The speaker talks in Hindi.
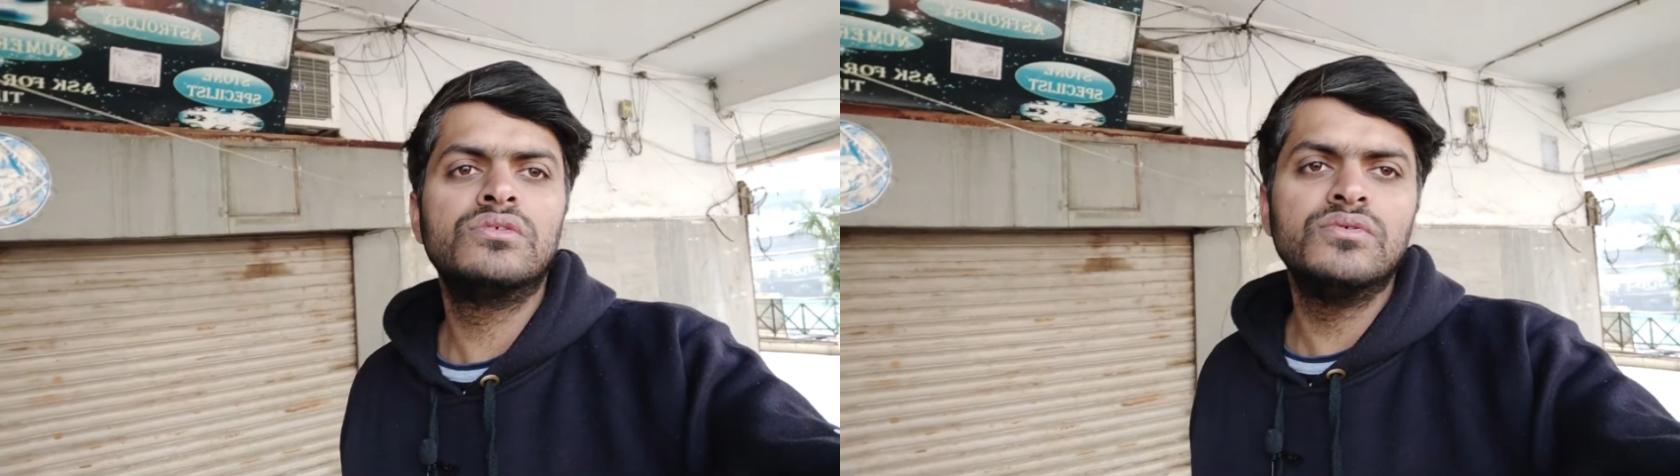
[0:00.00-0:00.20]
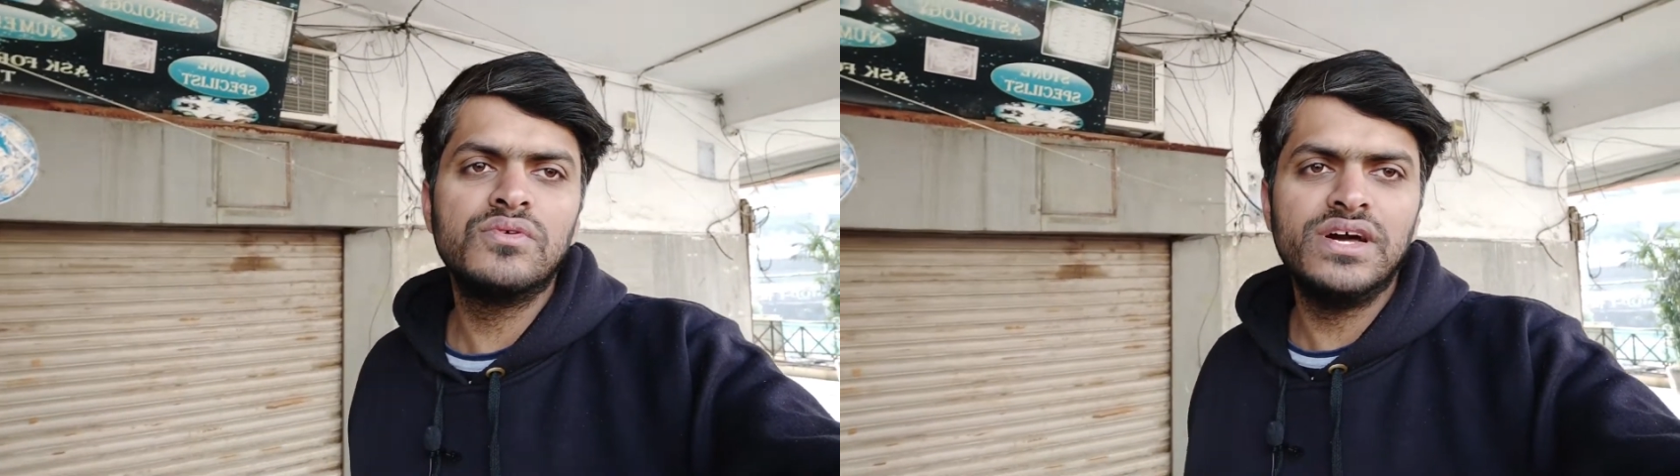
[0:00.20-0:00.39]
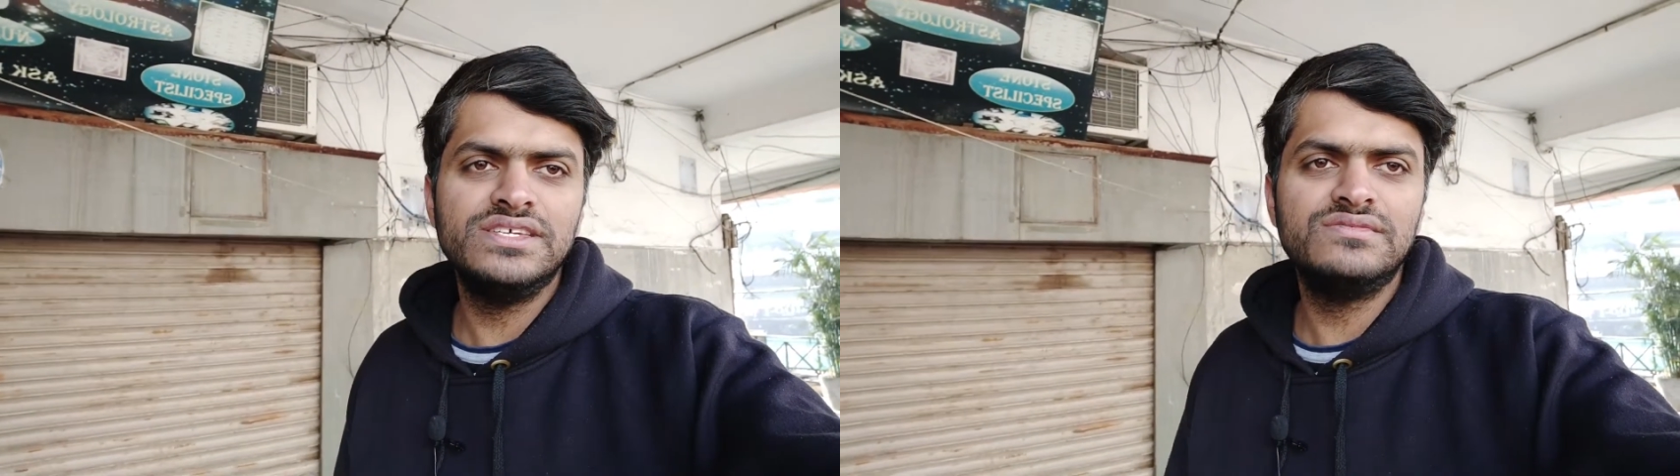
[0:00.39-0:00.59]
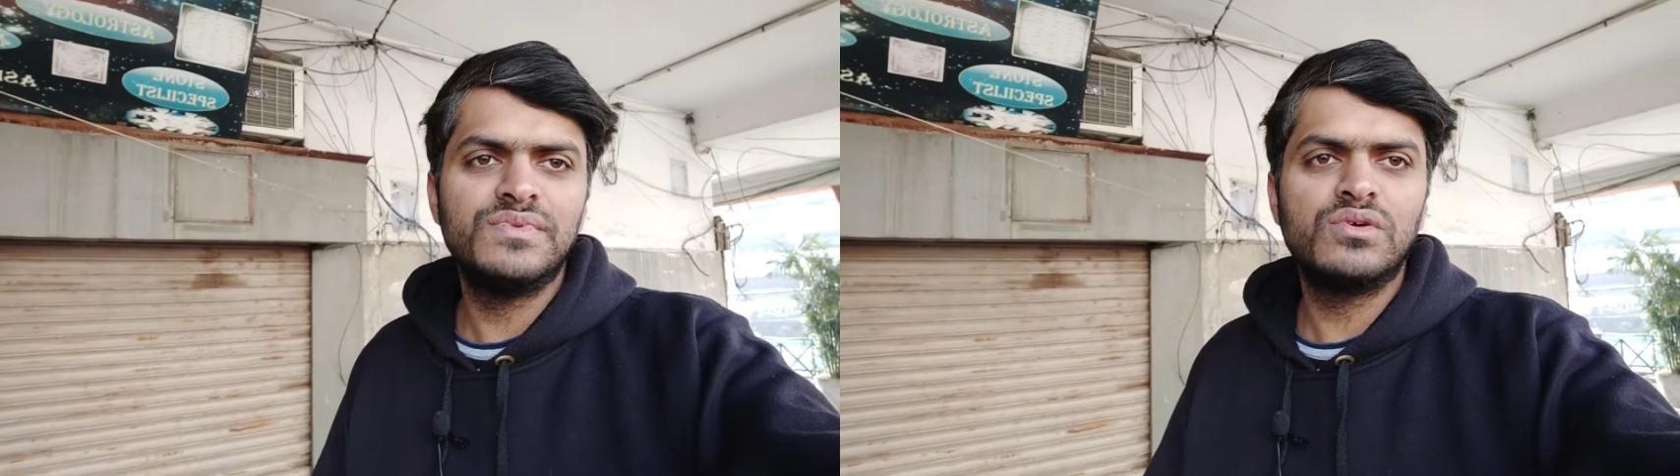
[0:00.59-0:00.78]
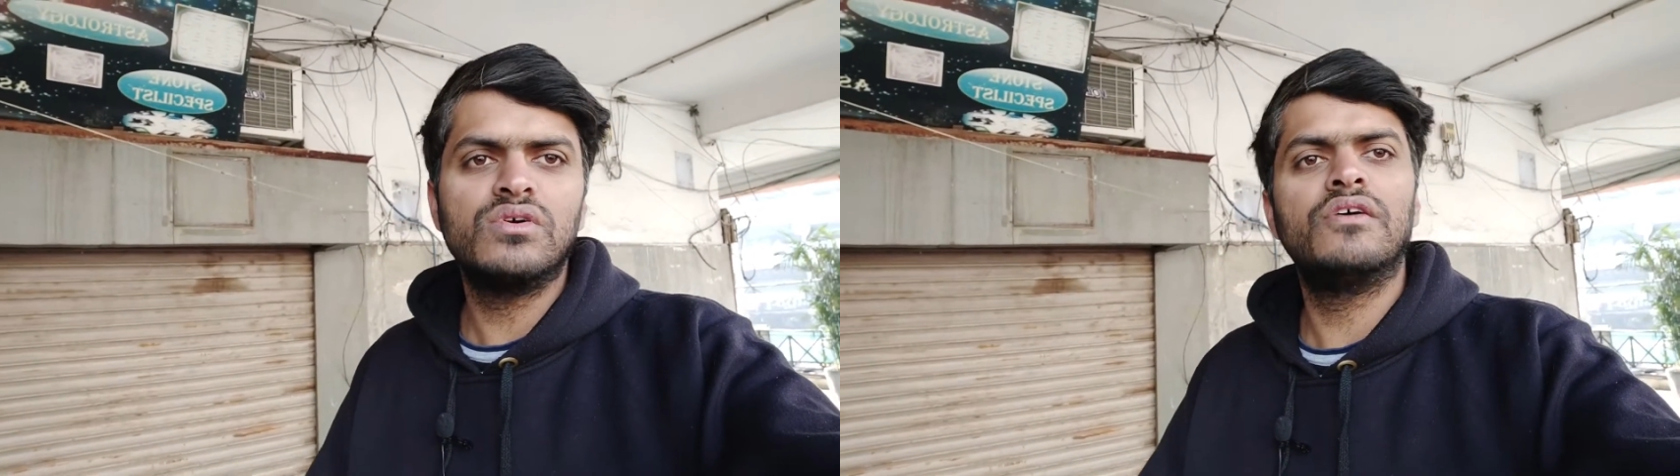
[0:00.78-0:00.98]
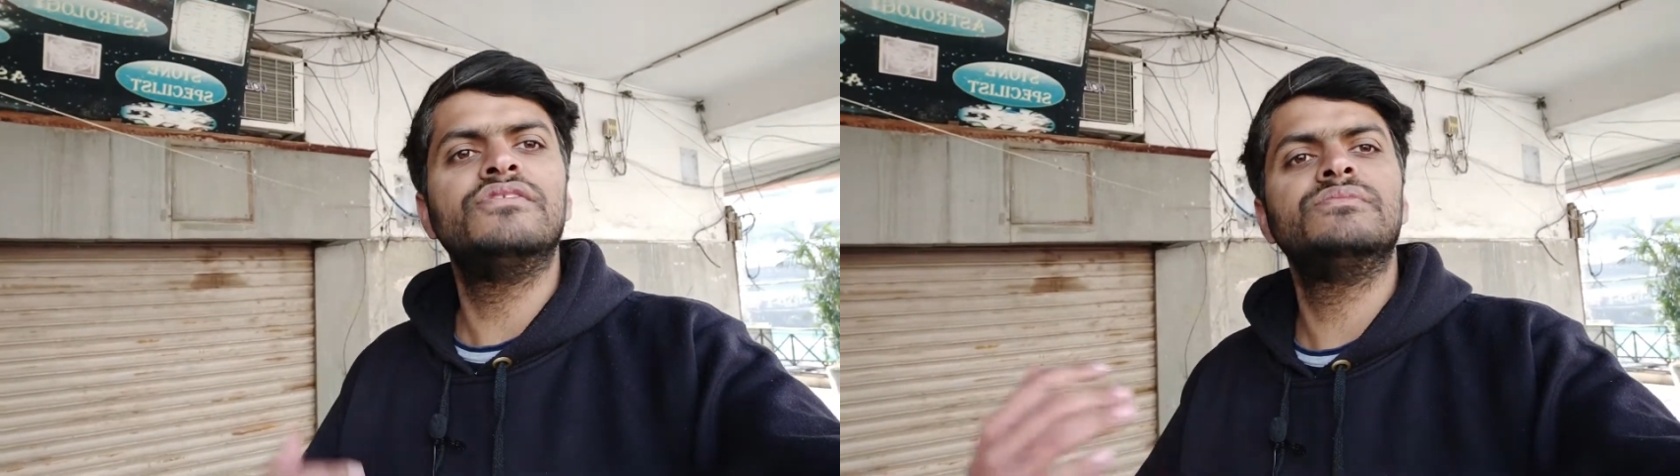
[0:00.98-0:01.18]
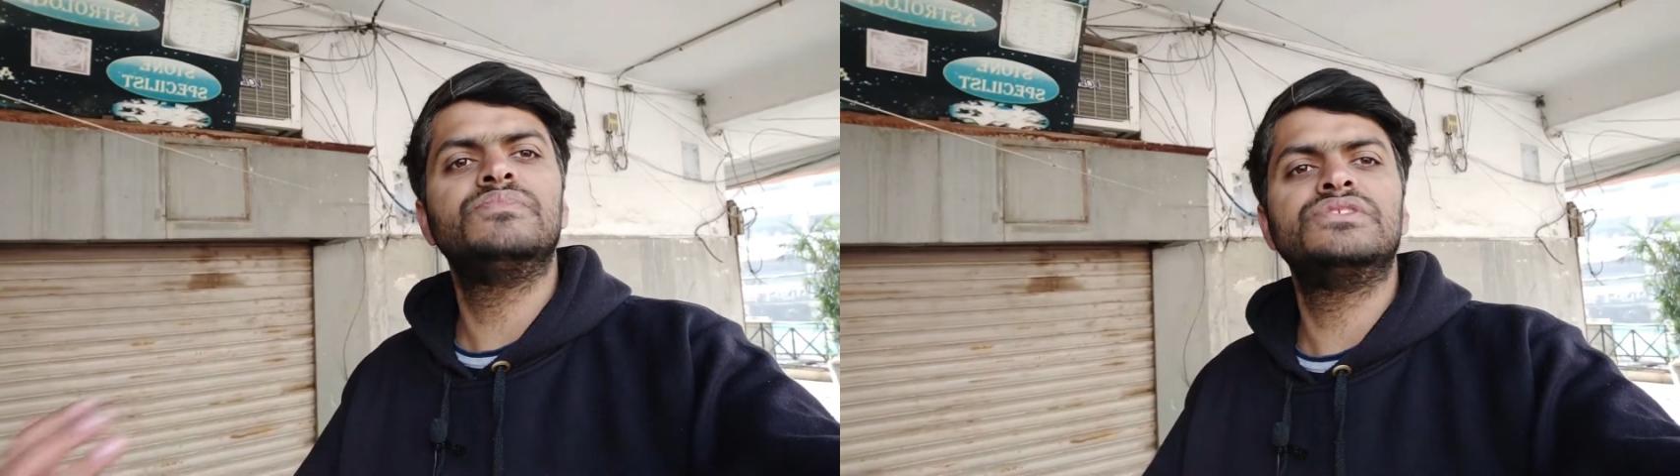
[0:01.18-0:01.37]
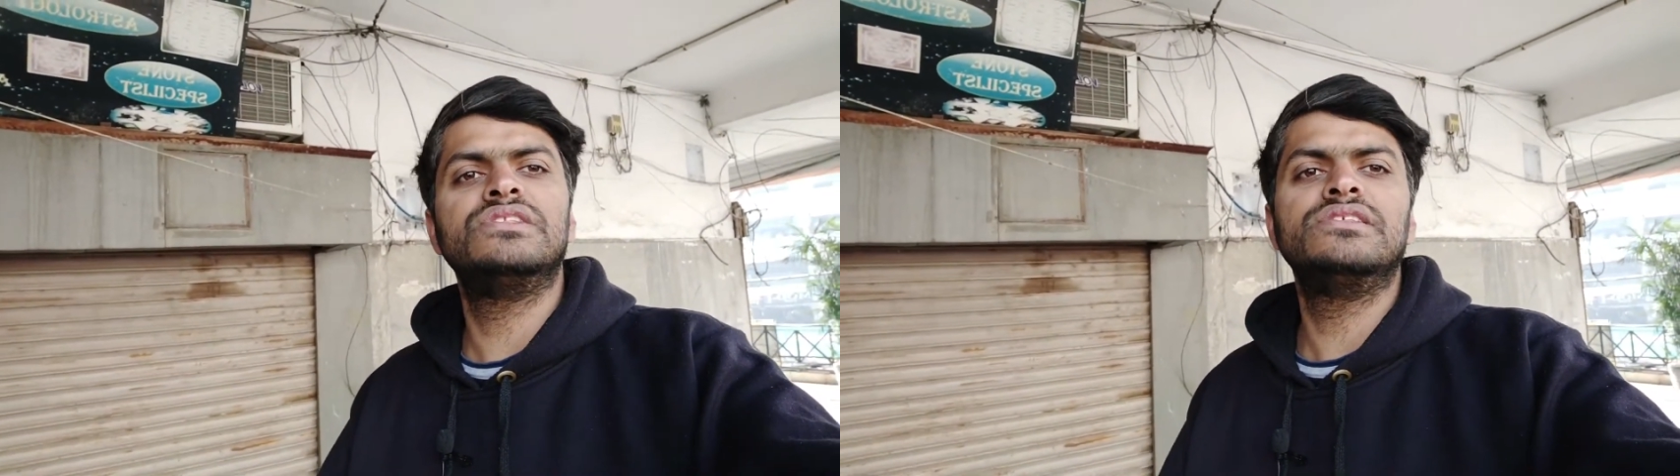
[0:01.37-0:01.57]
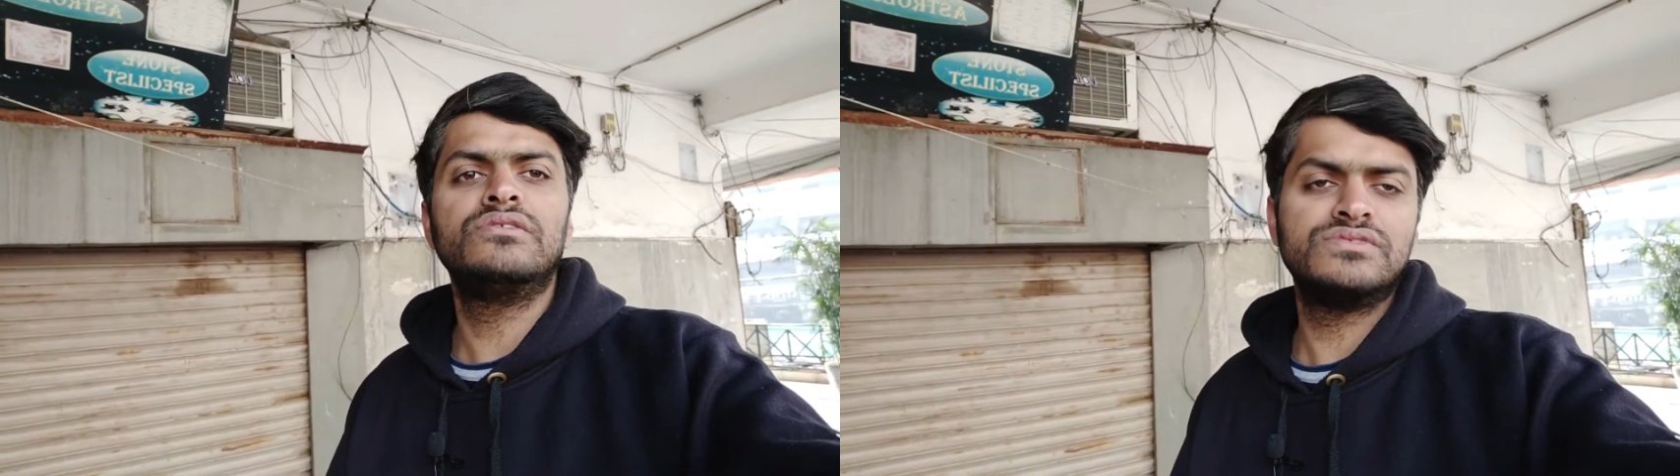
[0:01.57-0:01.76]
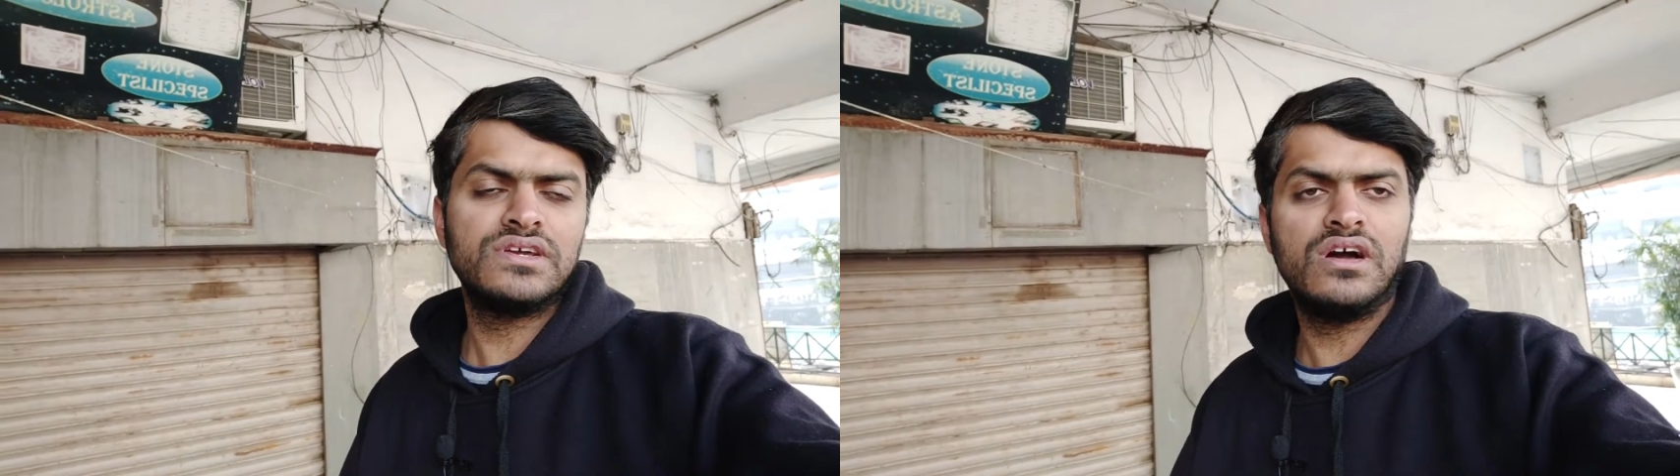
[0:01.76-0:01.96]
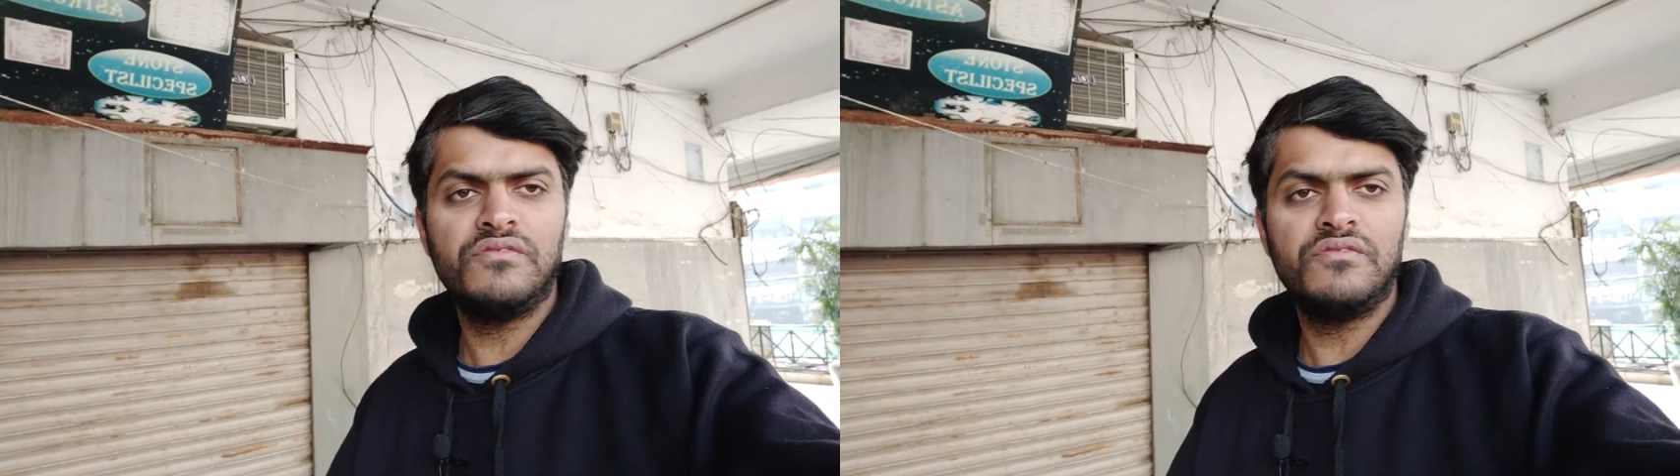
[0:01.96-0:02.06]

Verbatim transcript: तो गाइस मेरे को काफ़ी पिछले दिनों से